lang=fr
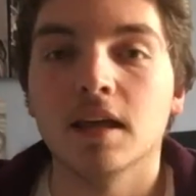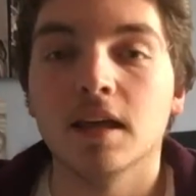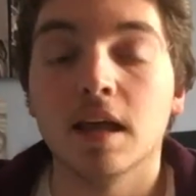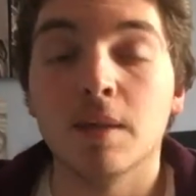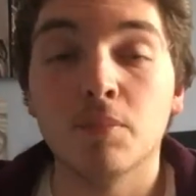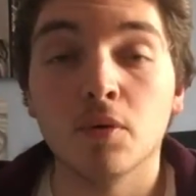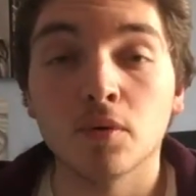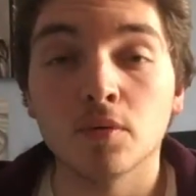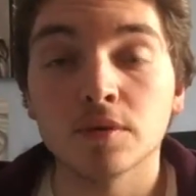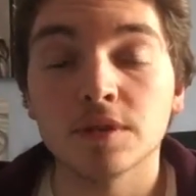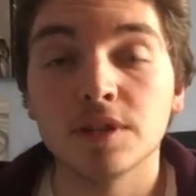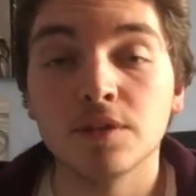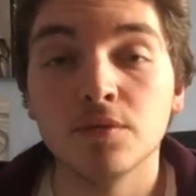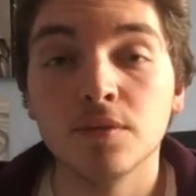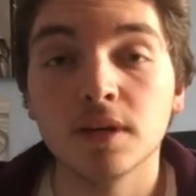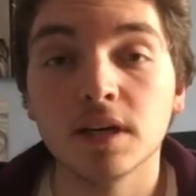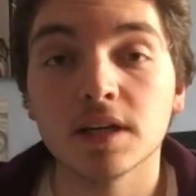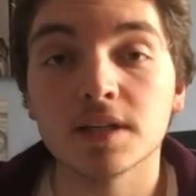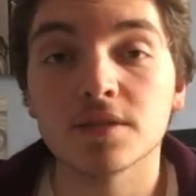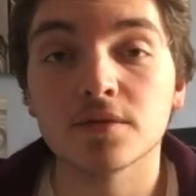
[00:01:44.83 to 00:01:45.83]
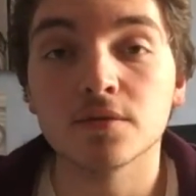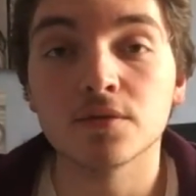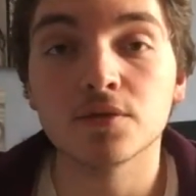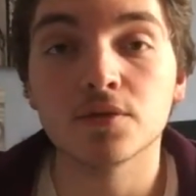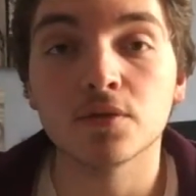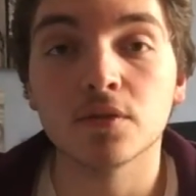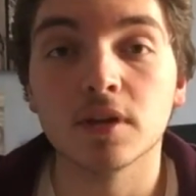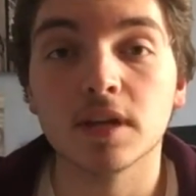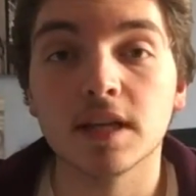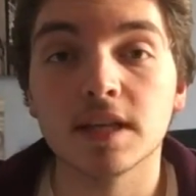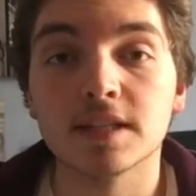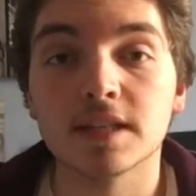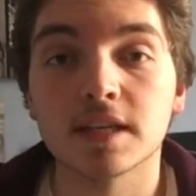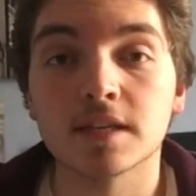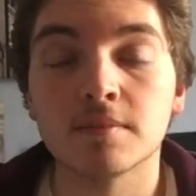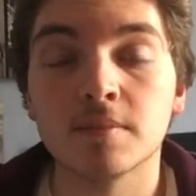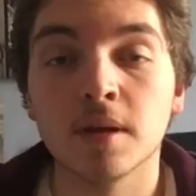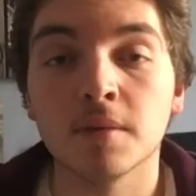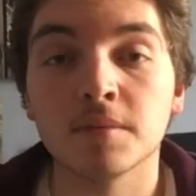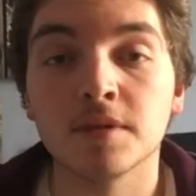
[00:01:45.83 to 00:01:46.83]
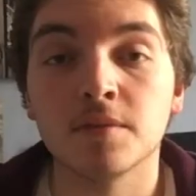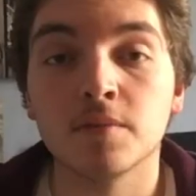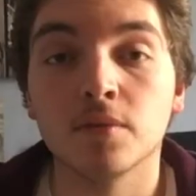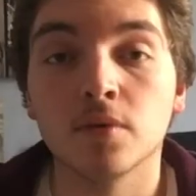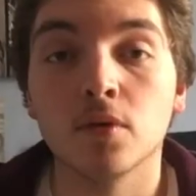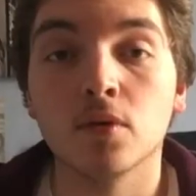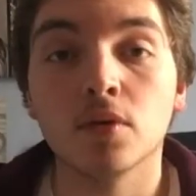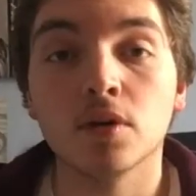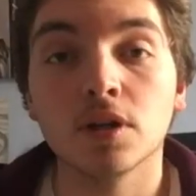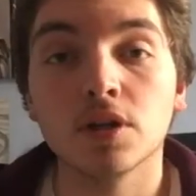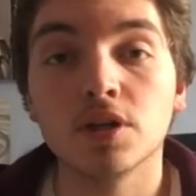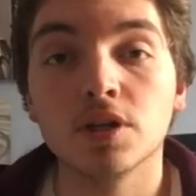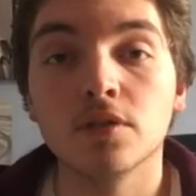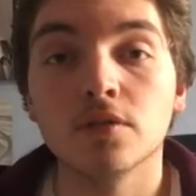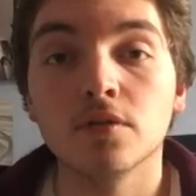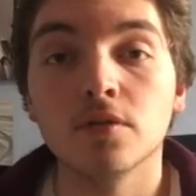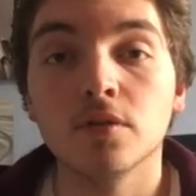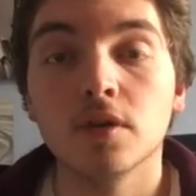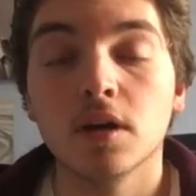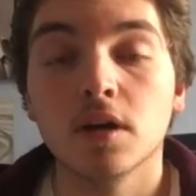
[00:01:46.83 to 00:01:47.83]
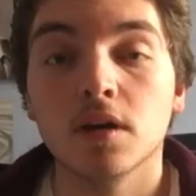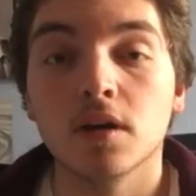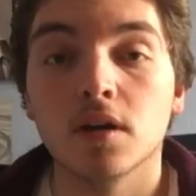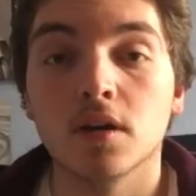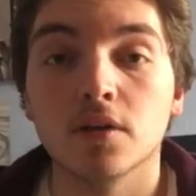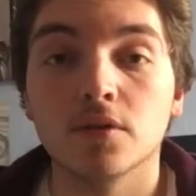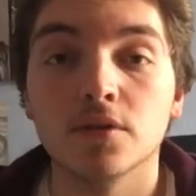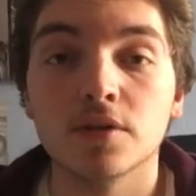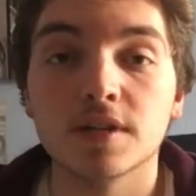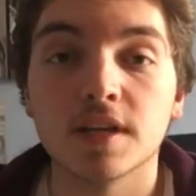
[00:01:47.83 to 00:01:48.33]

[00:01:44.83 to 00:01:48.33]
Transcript: Et pour continuer, restons sur les aspects un petit peu originaux euh, de